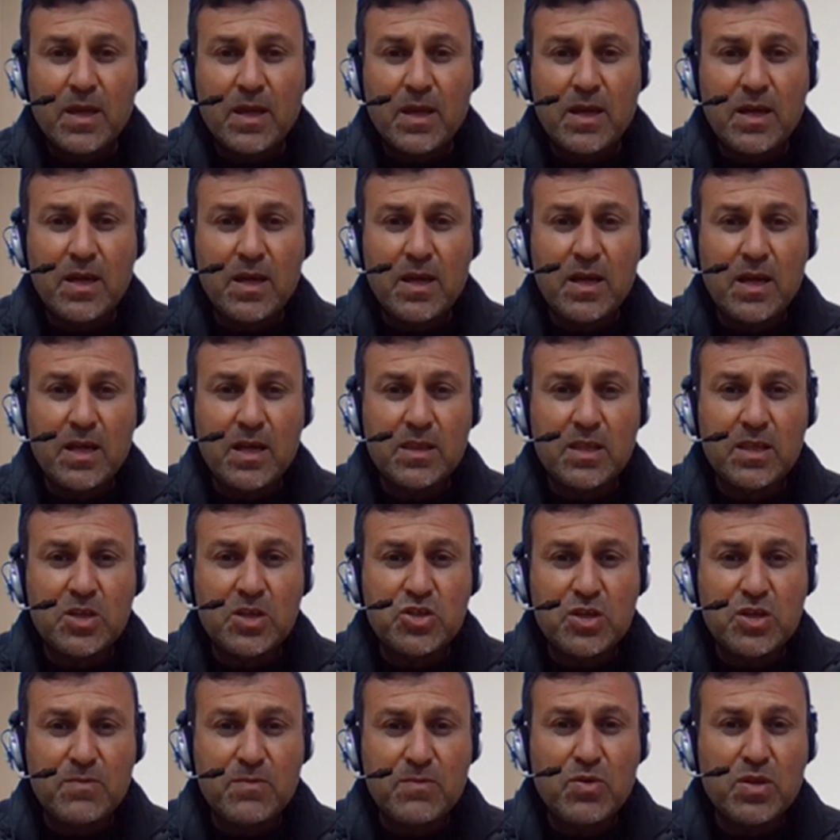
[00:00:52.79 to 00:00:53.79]

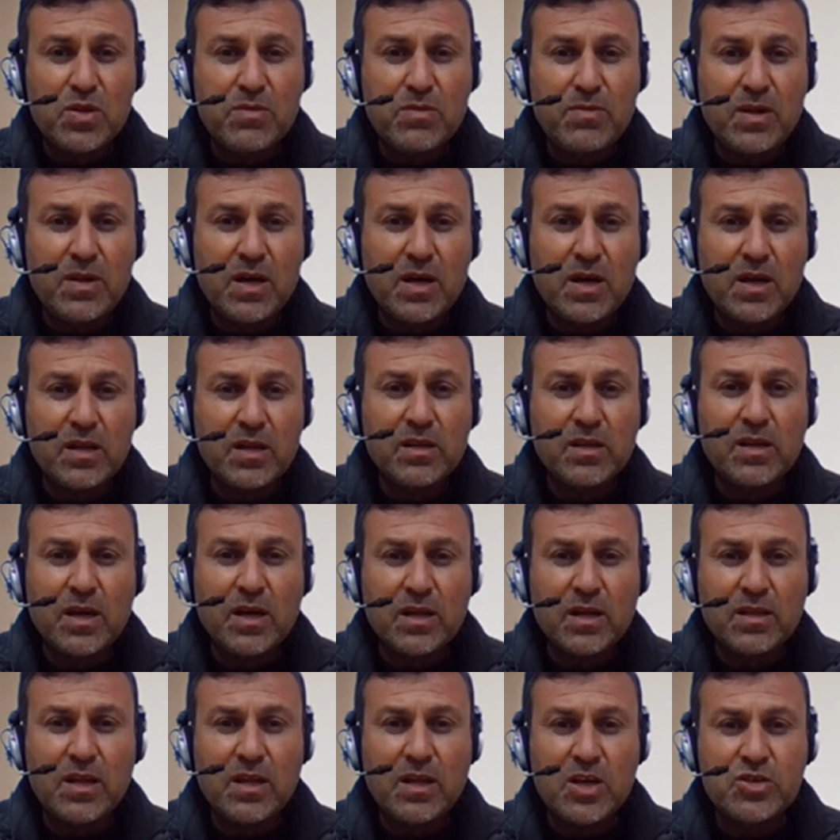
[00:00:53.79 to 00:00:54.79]
والتشبث بالأرض
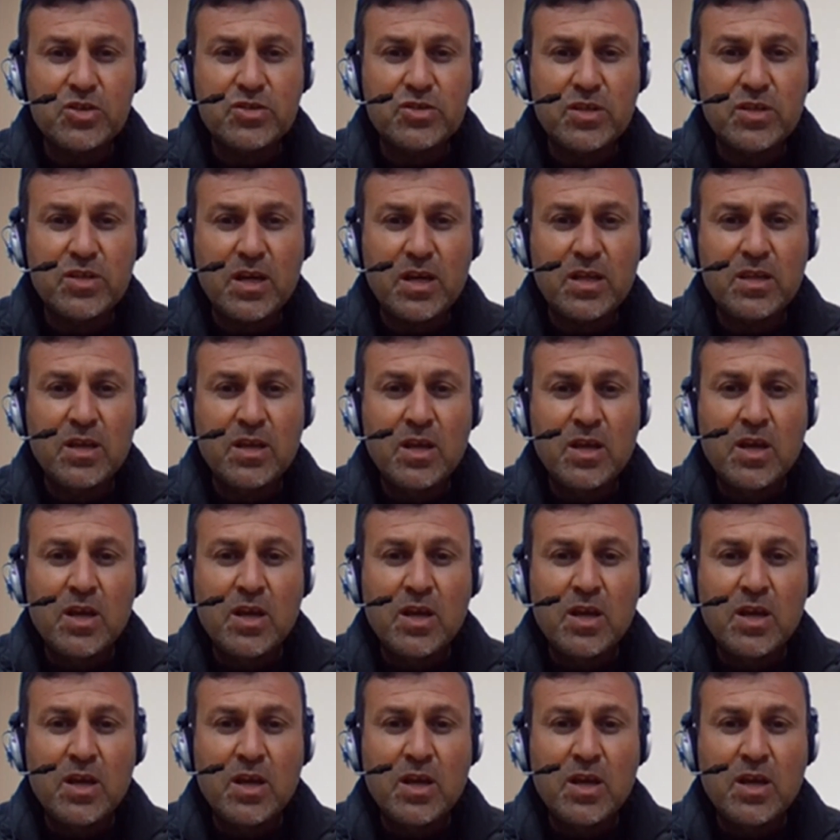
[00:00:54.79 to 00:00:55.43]
أرض الأجداد